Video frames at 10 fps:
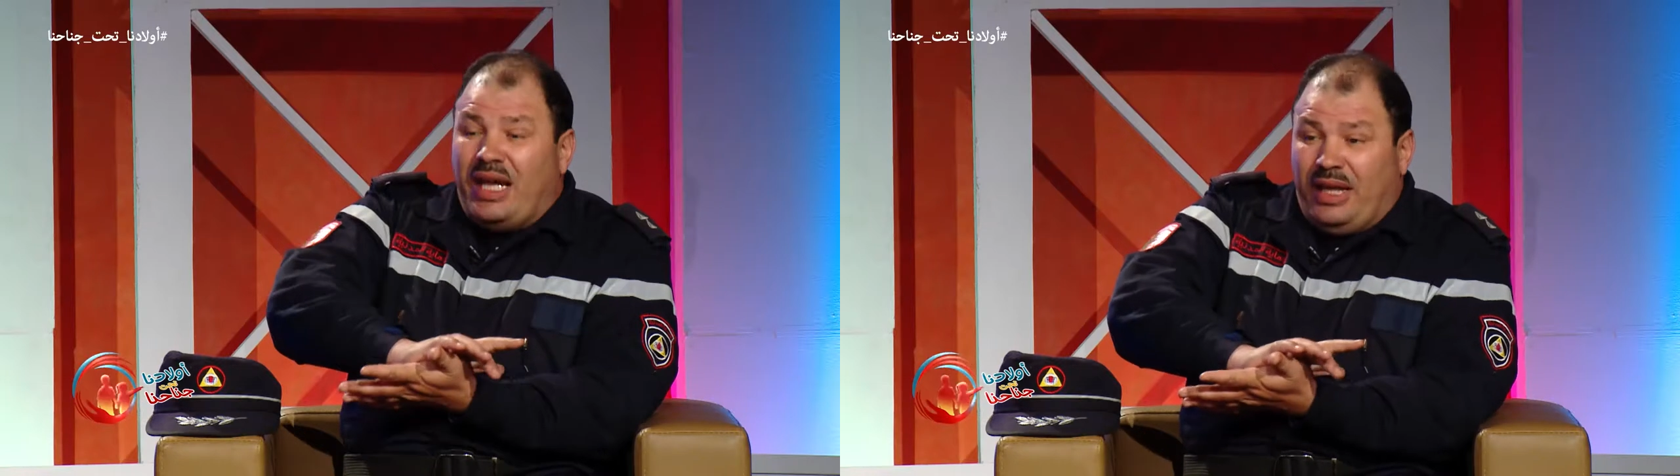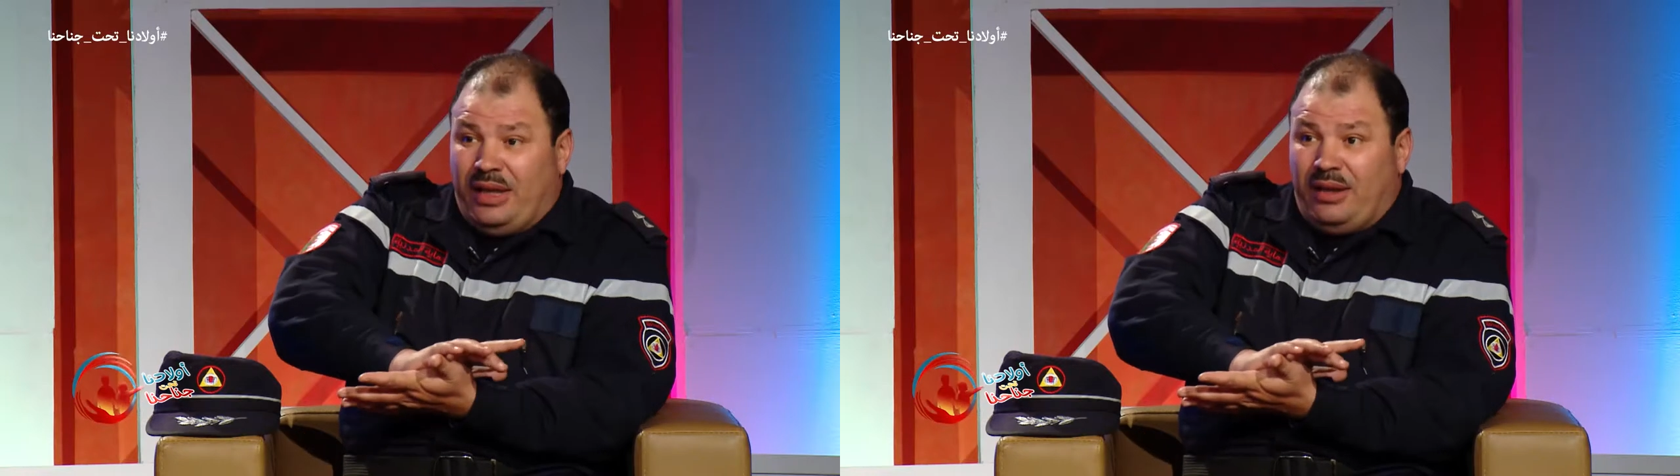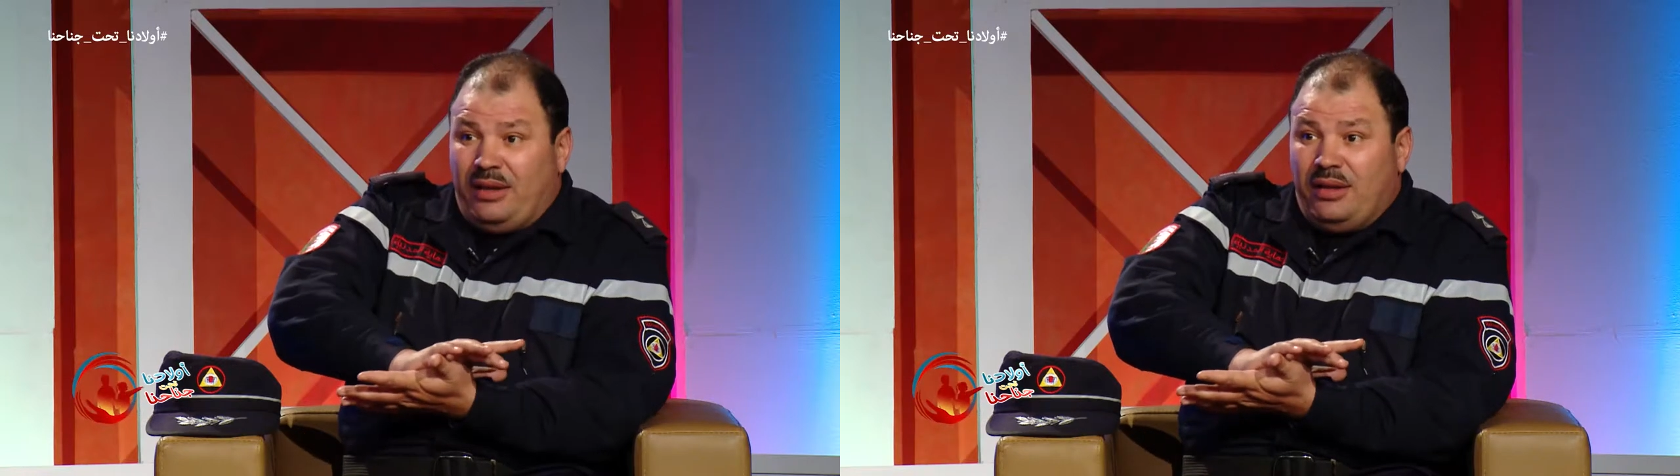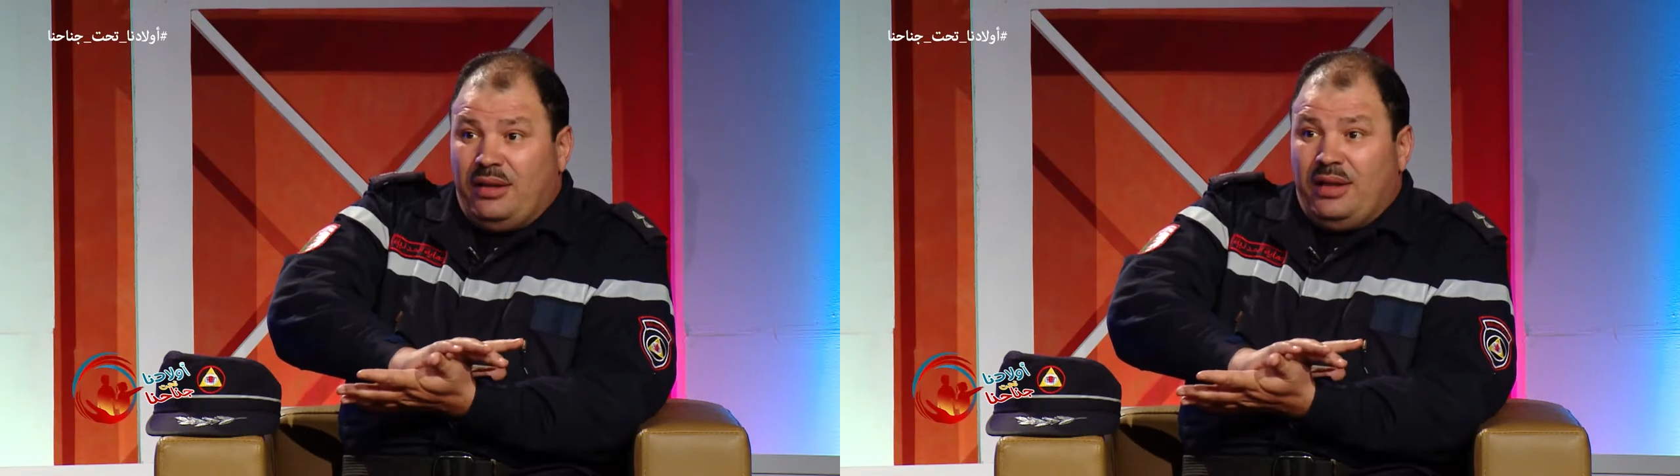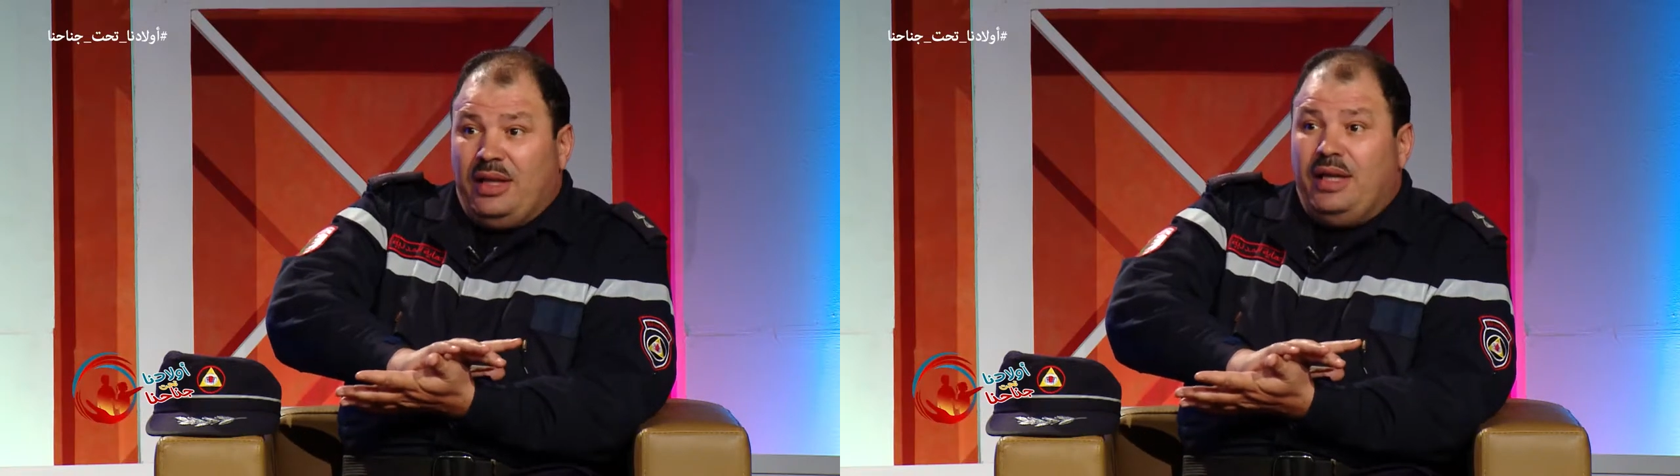عليه
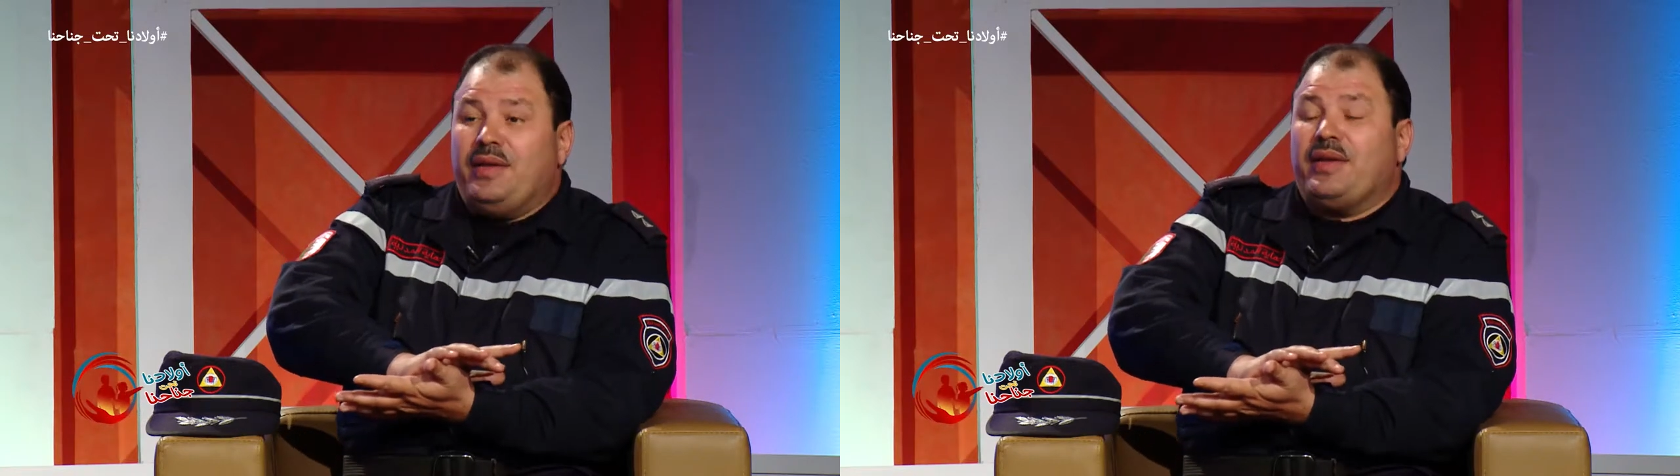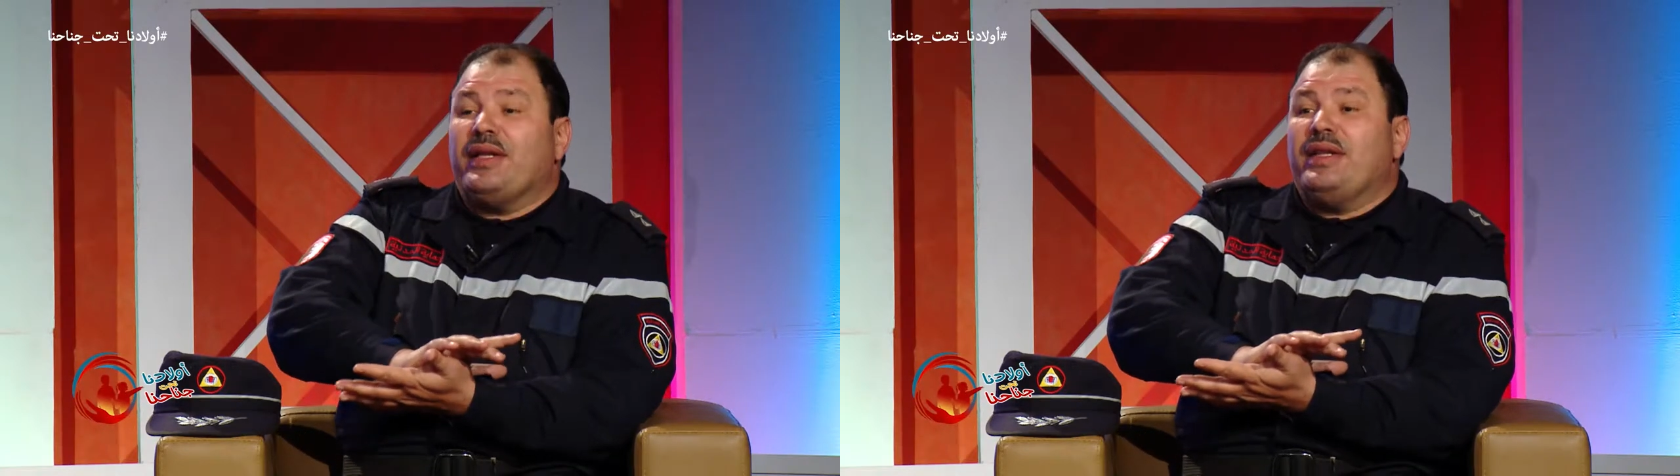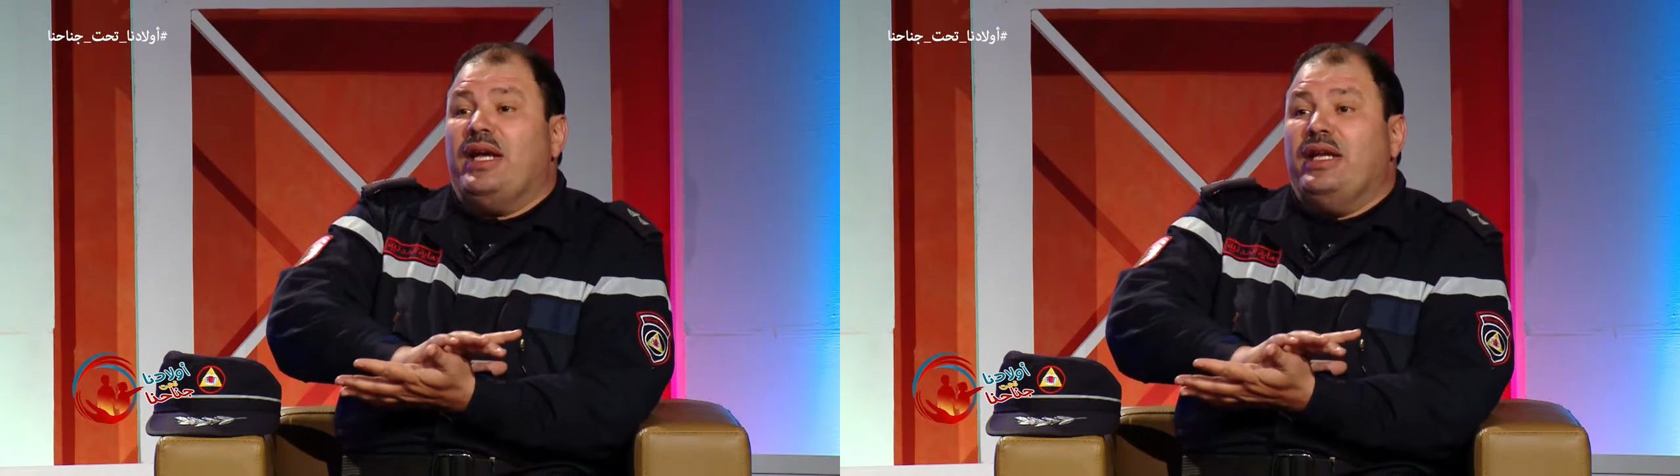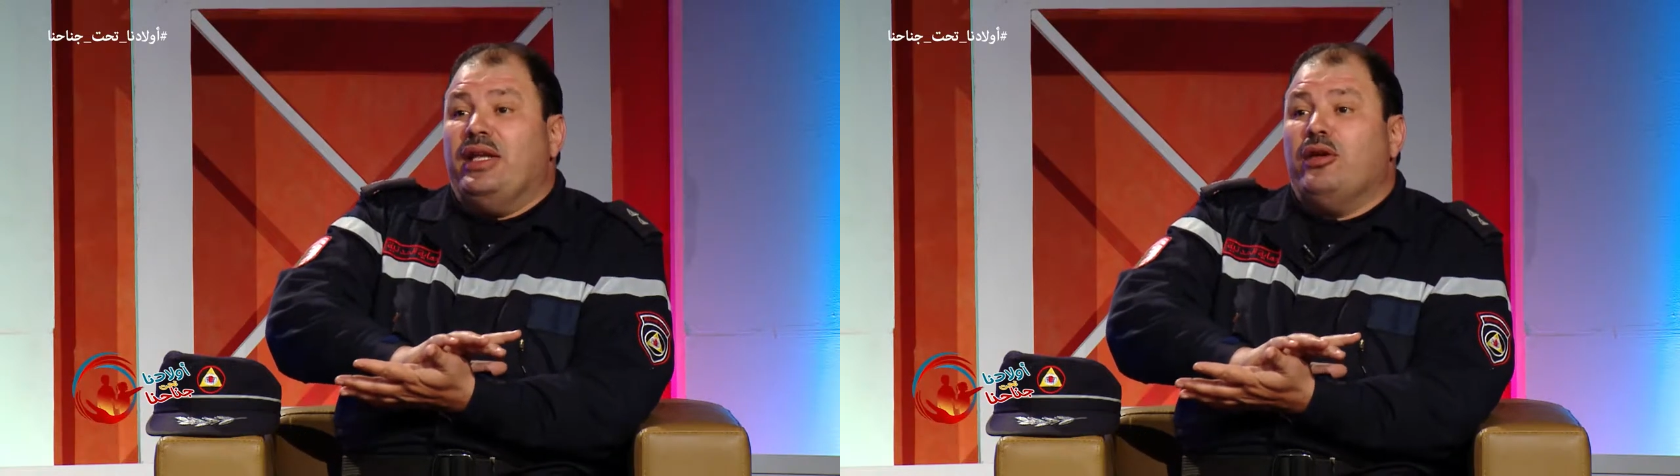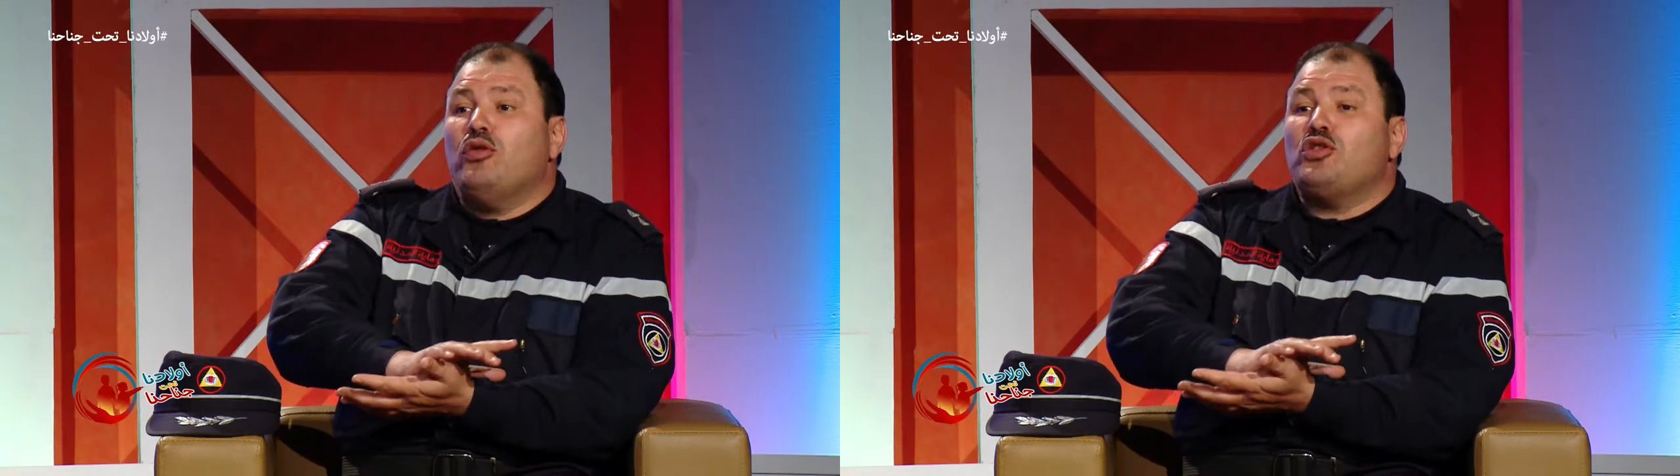اذا ضغطنا
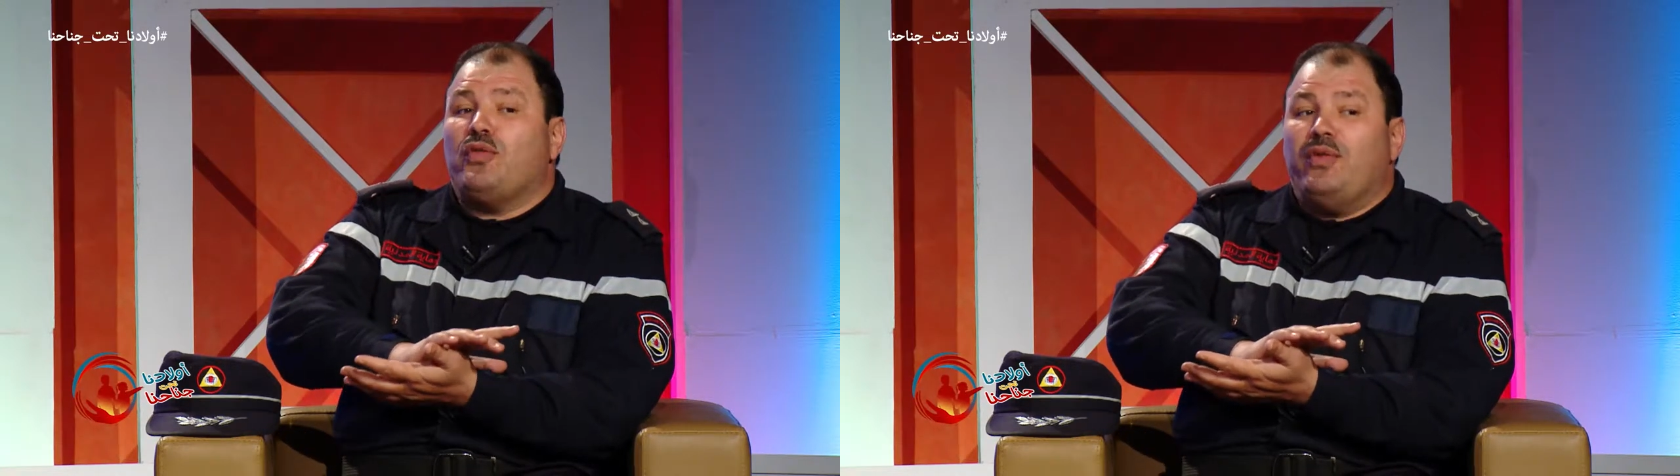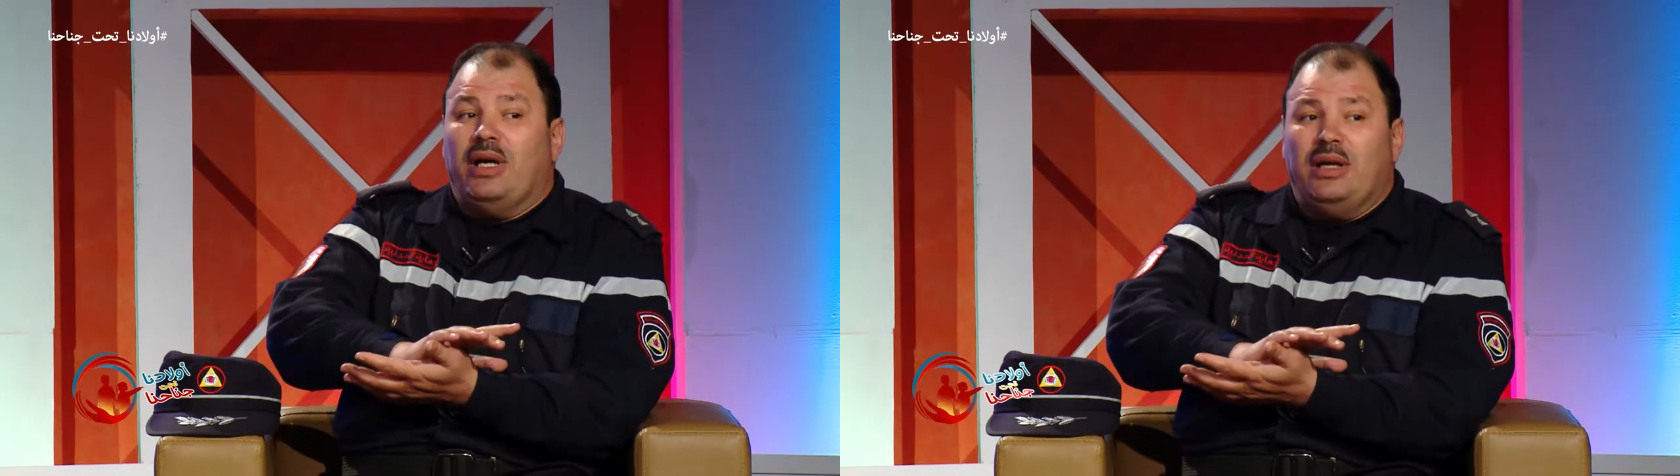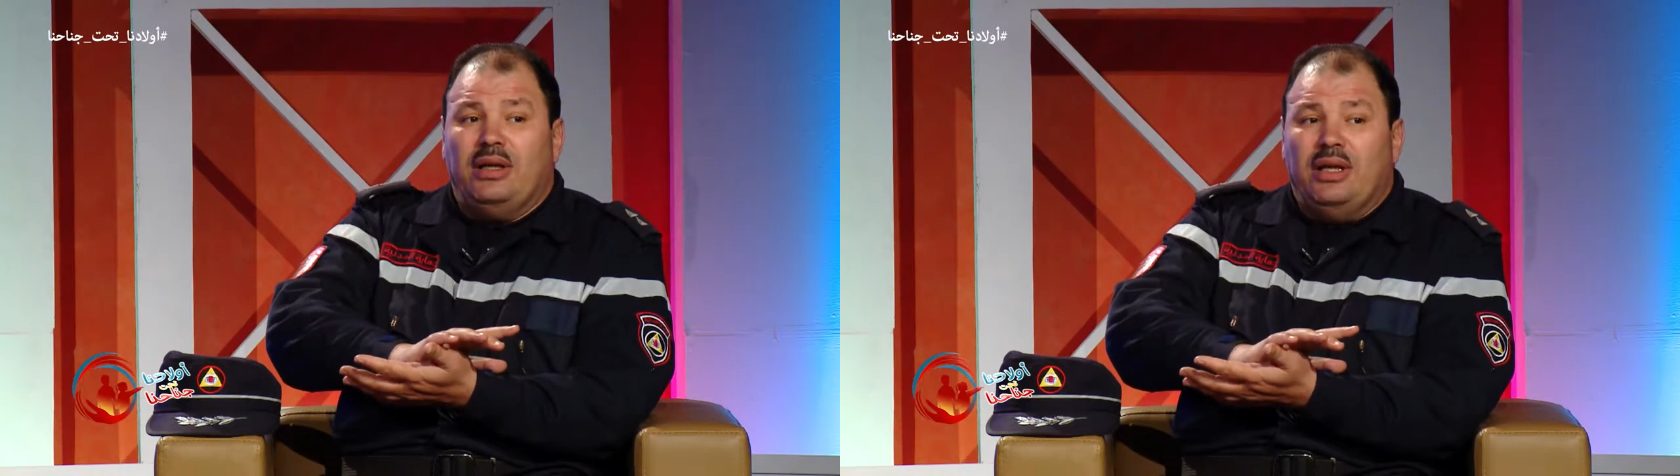عليه وشفنا